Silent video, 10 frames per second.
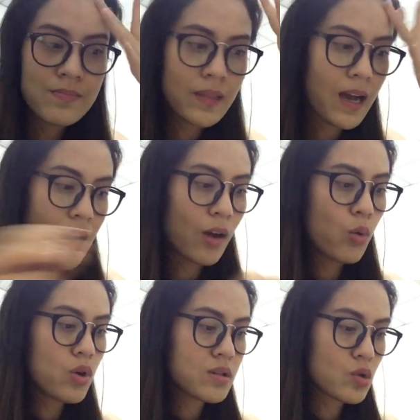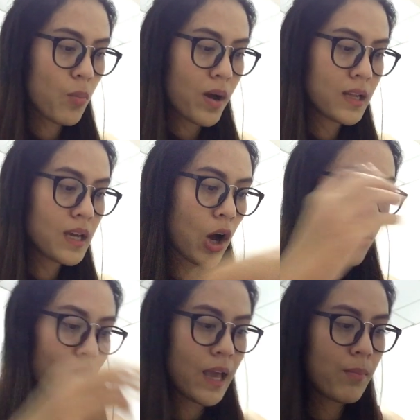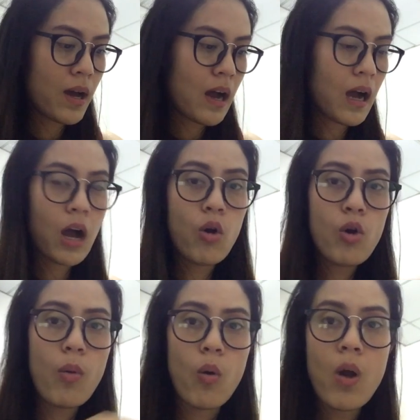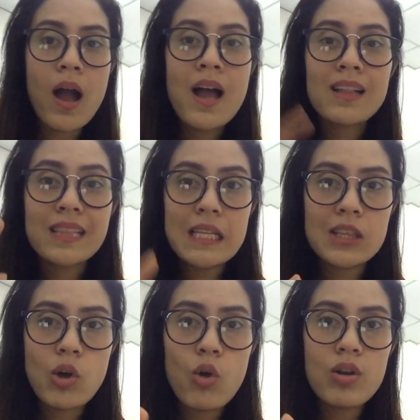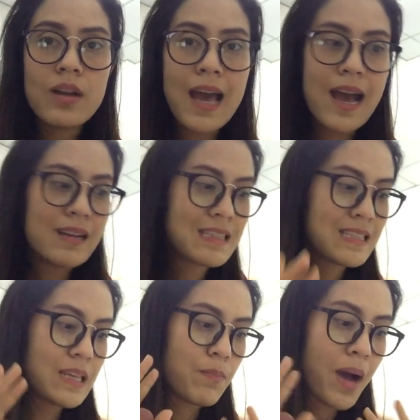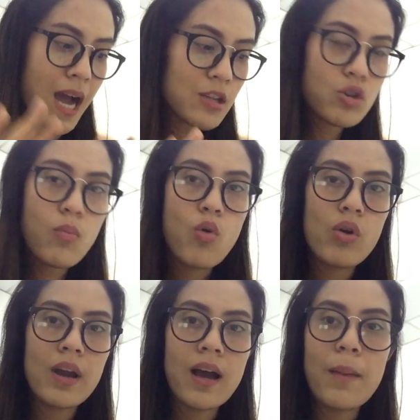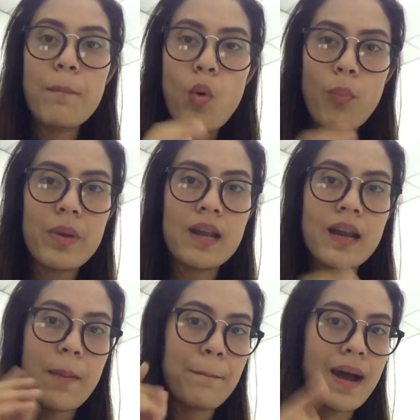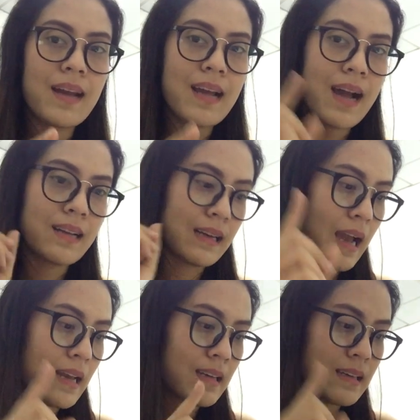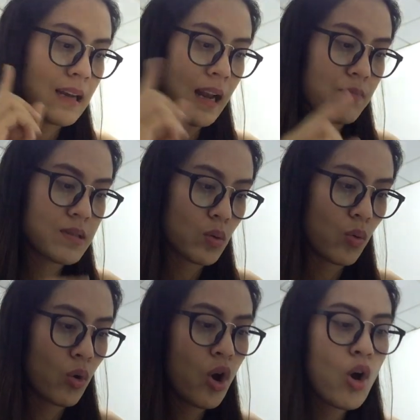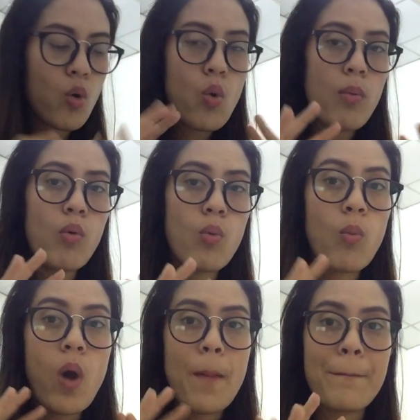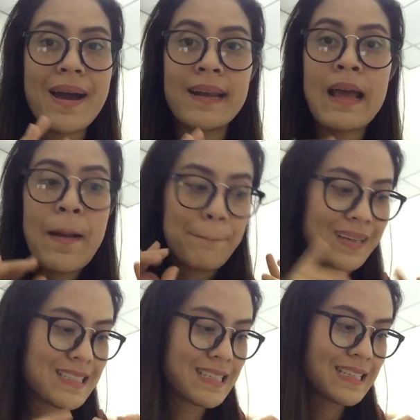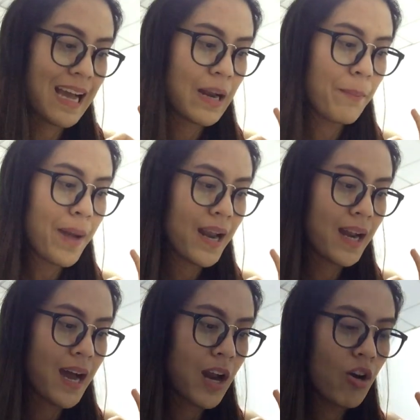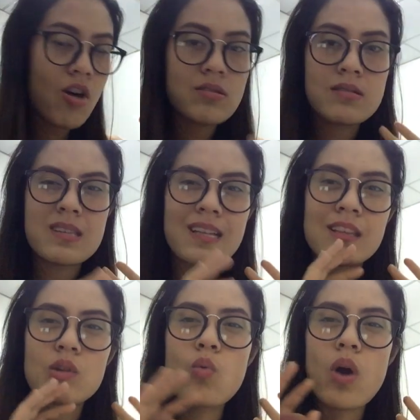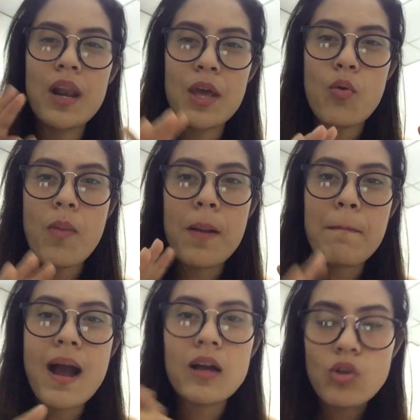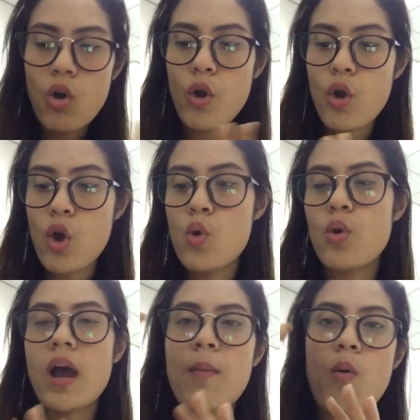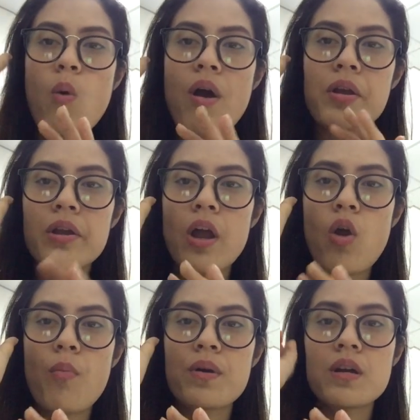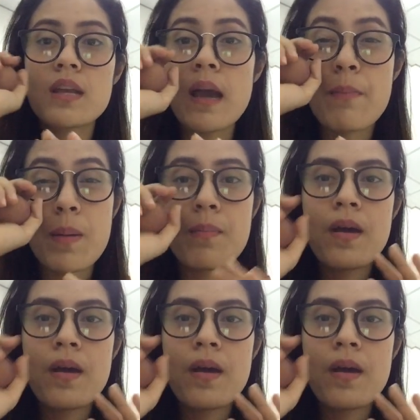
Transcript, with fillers: นะคะ คุณสมบัติที่เขาเคลมนะคะเขาก็บอกว่าติดทนนาน 15 ชั่วโมงเลยนะคะปกปิดระดับปานกลางถึงให้ถึงระดับสูง ควบคุมความมันปัสจากน้ำมันนะคะ แล้วก็เซตตัวเร็วมากๆต้องค่อย ๆ ลงนะคะ เพราะว่าเนื้อรองพื้นเนี่ย มัน